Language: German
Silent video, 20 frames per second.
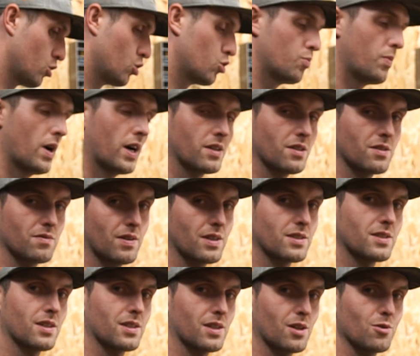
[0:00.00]
spannend,
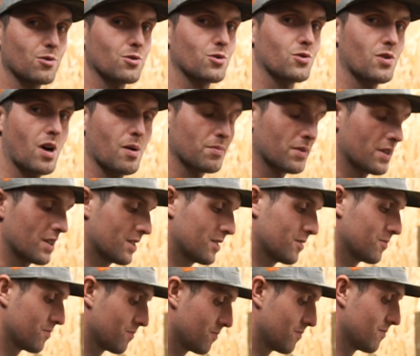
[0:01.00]
was da draußen so abgeht.